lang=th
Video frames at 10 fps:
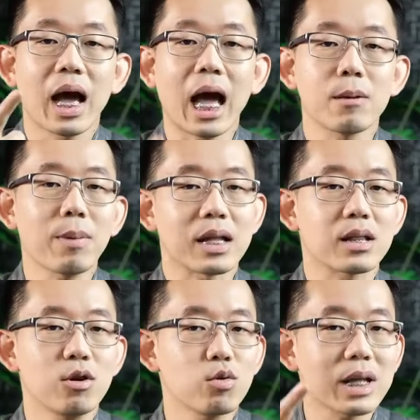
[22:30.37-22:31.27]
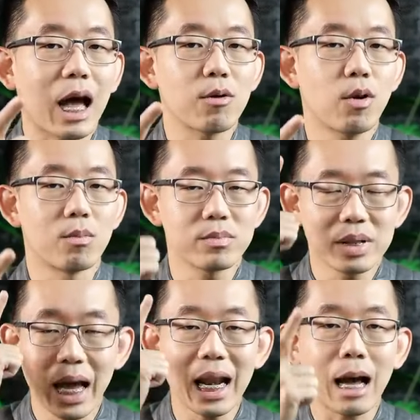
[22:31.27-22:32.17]
iPad ที่ลูกสาวผม
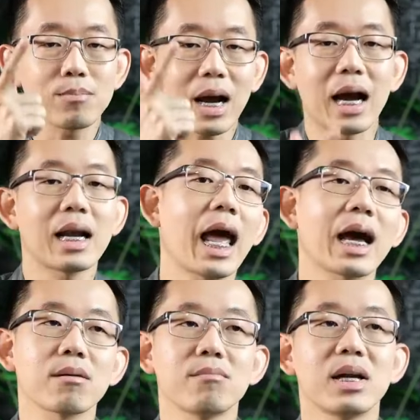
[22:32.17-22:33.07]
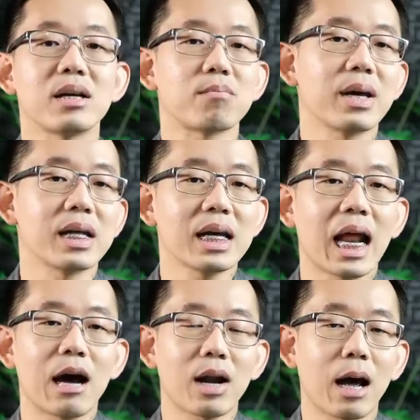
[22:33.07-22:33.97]
ได้รับครั้งแรกเมื่อ1ปีที่
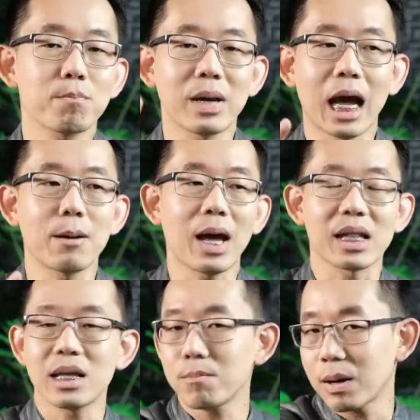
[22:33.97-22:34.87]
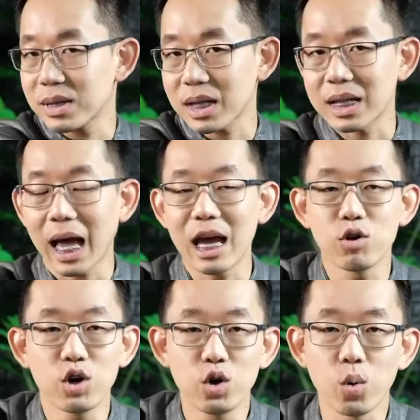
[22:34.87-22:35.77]
แล้วนะครับเป็น iPad ที่เป็นภาษาไทย
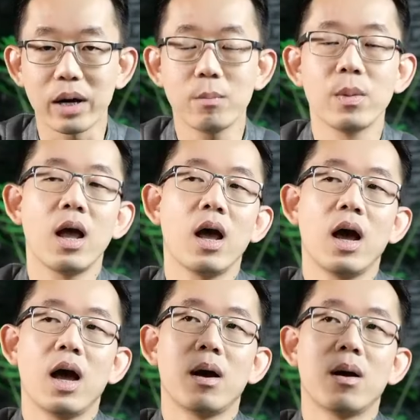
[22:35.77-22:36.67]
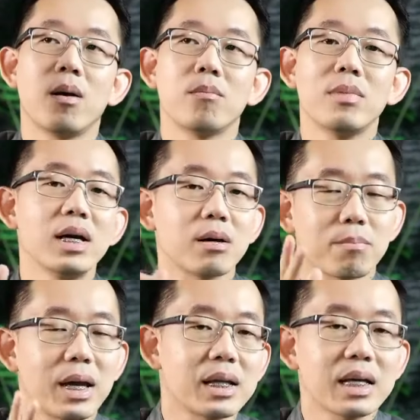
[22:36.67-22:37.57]
ล้วนๆเมื่อ
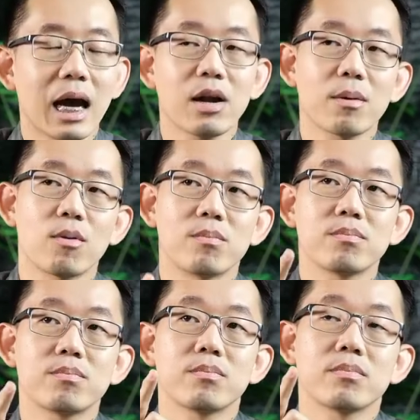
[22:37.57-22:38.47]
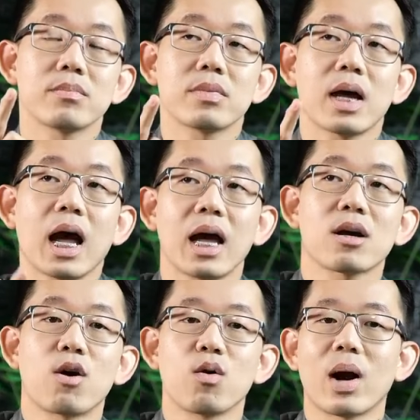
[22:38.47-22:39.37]
1ปีที่แล้วเนี่ยผมให้
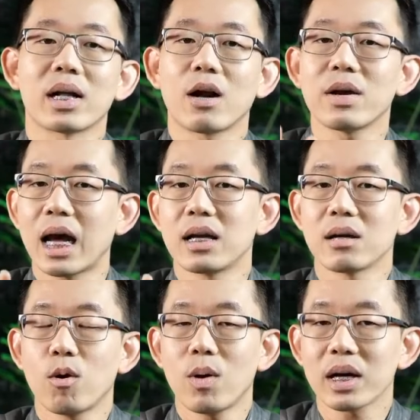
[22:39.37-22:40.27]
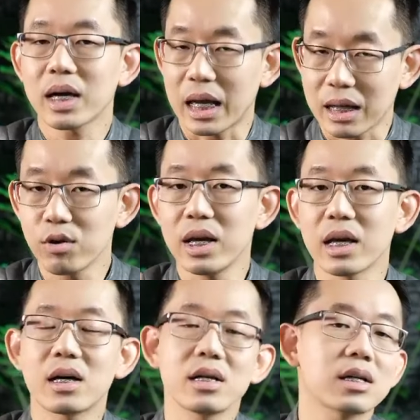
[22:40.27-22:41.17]
ของขวัญเขาอีกอันนึงเพราะว่าเกรดเขาดี
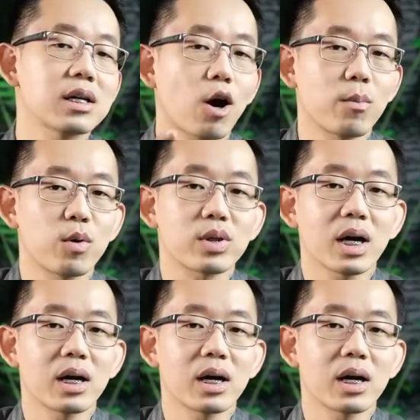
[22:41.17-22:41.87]
ขึ้นคือคอมพิวเต